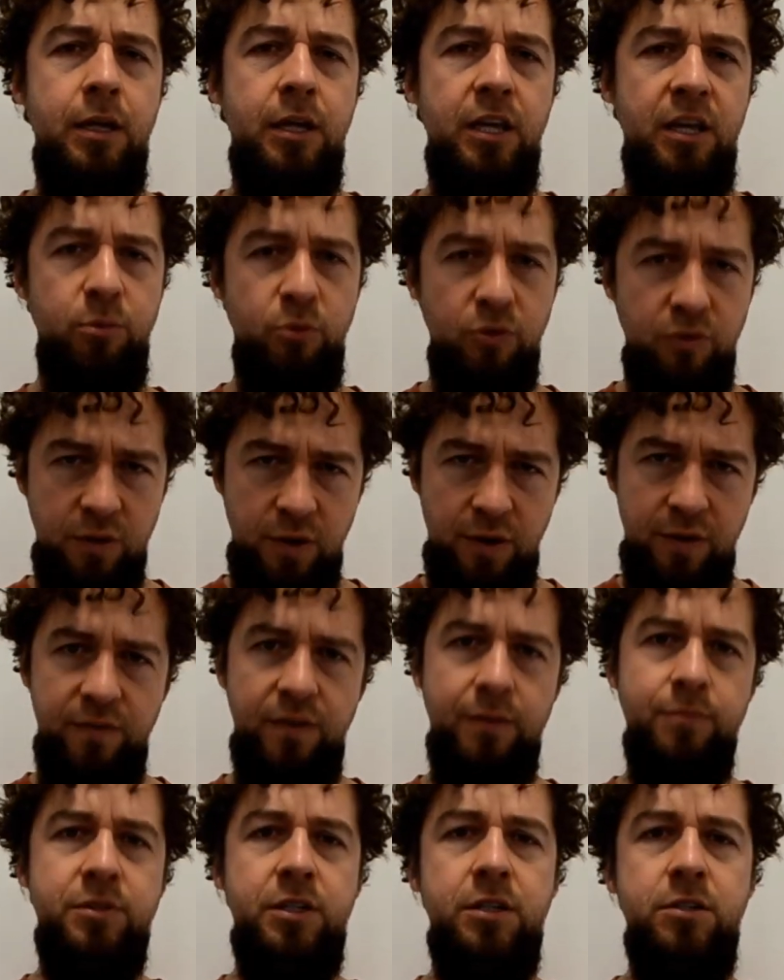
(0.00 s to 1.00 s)
I mówiłem
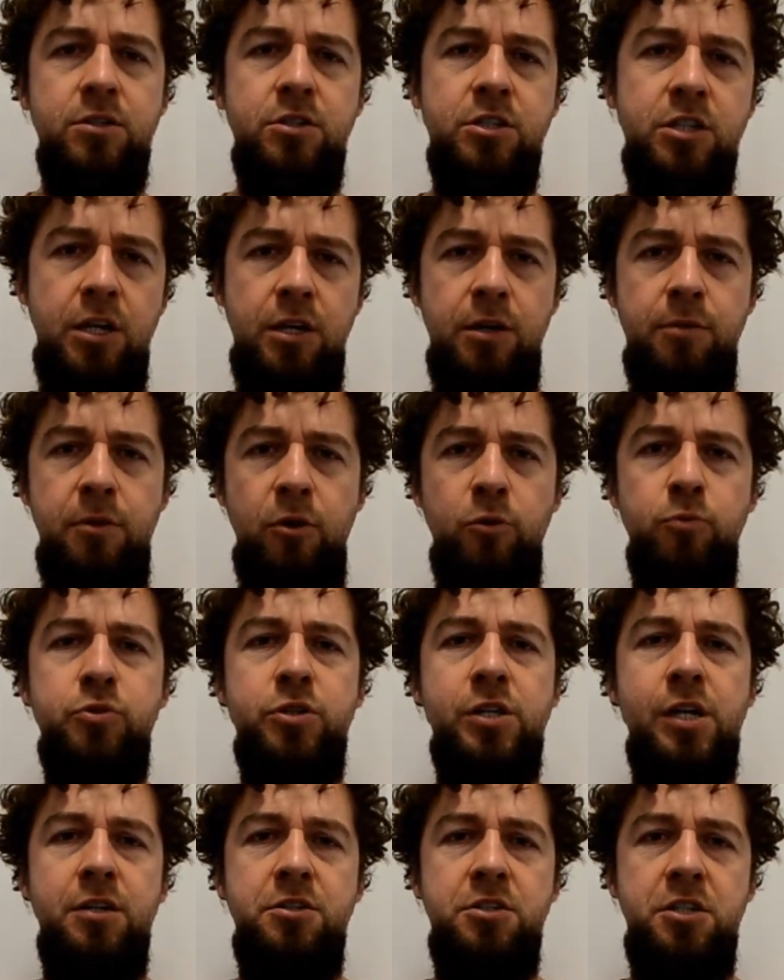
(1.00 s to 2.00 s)
wam też, że miał
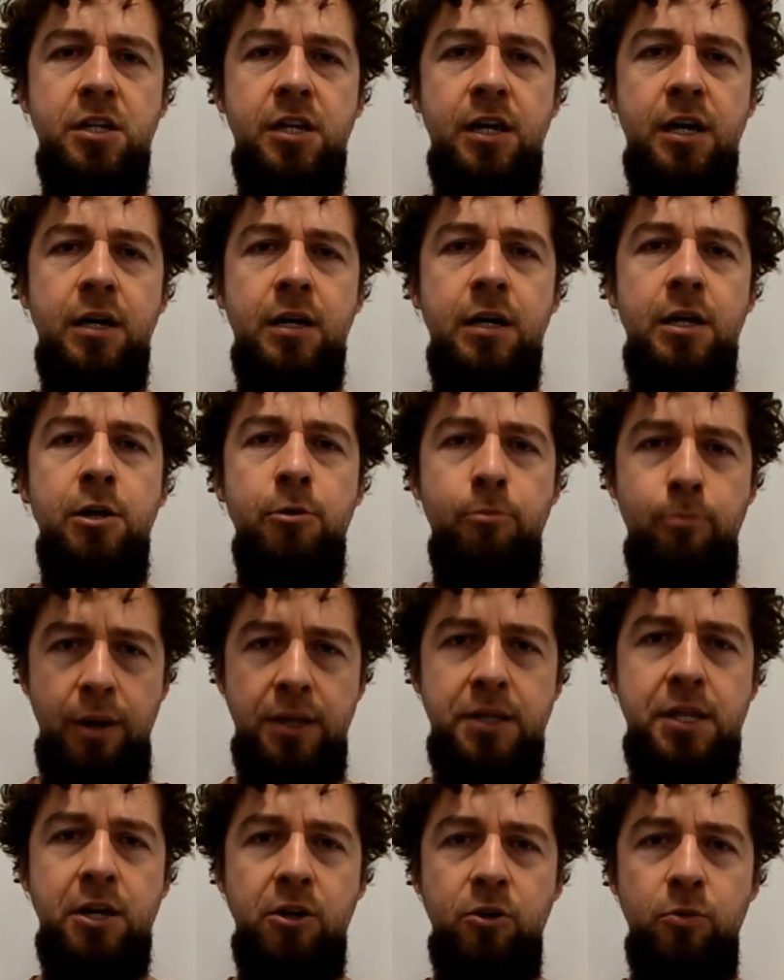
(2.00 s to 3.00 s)
przyjaciela
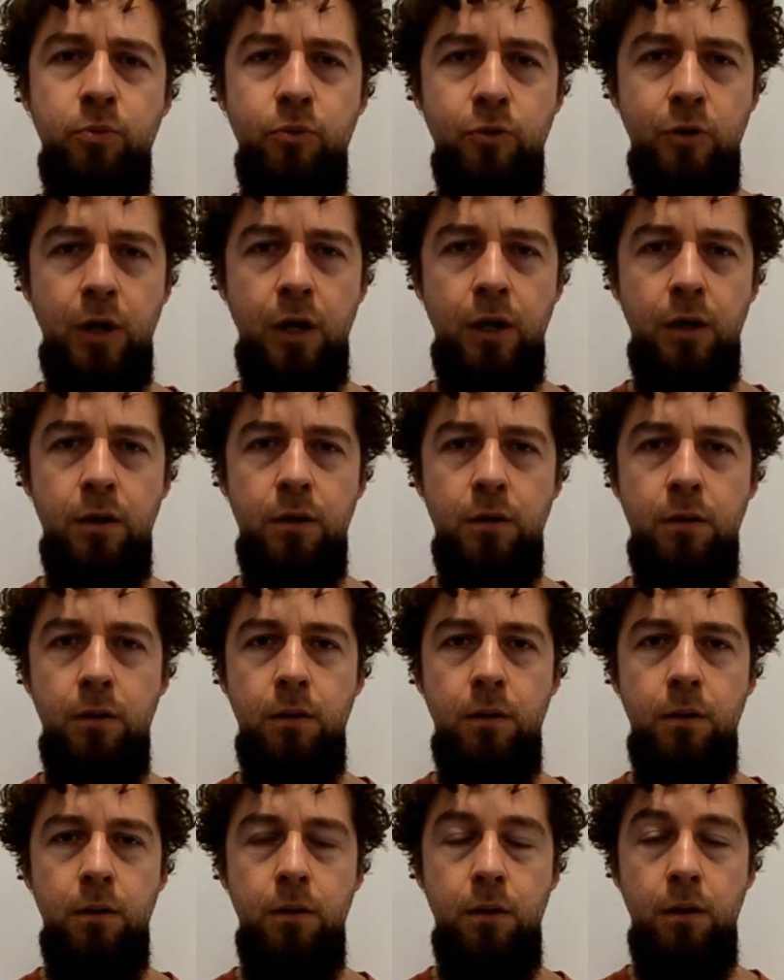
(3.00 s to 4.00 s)
pana Ropuchę.
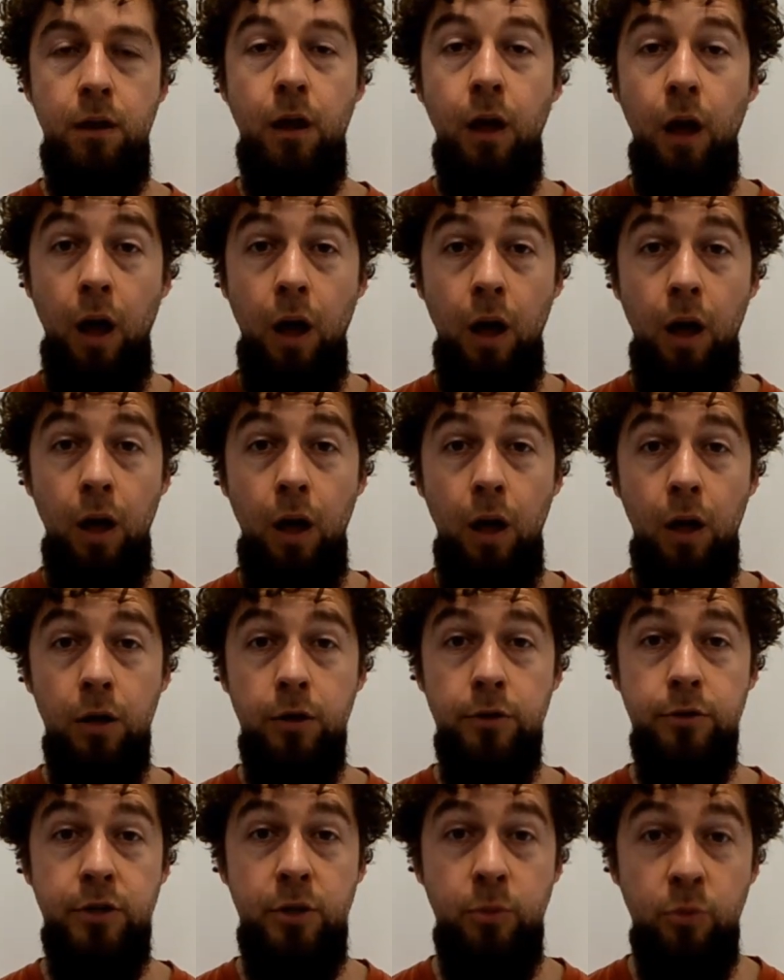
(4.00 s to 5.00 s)

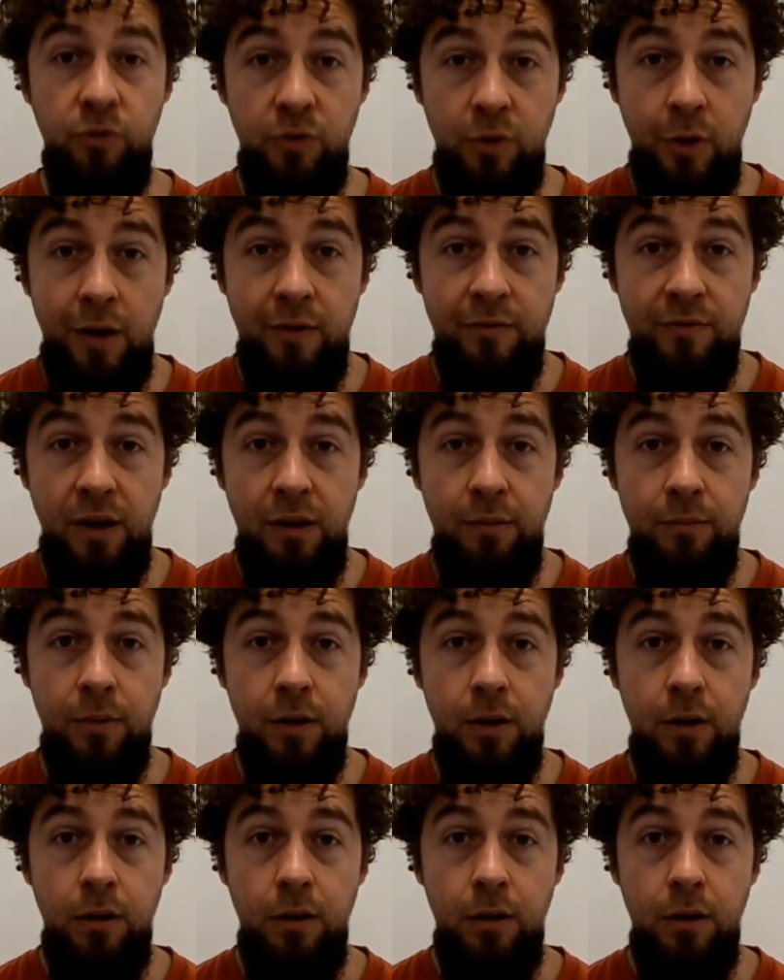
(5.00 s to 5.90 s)
Nie mówiłem wam?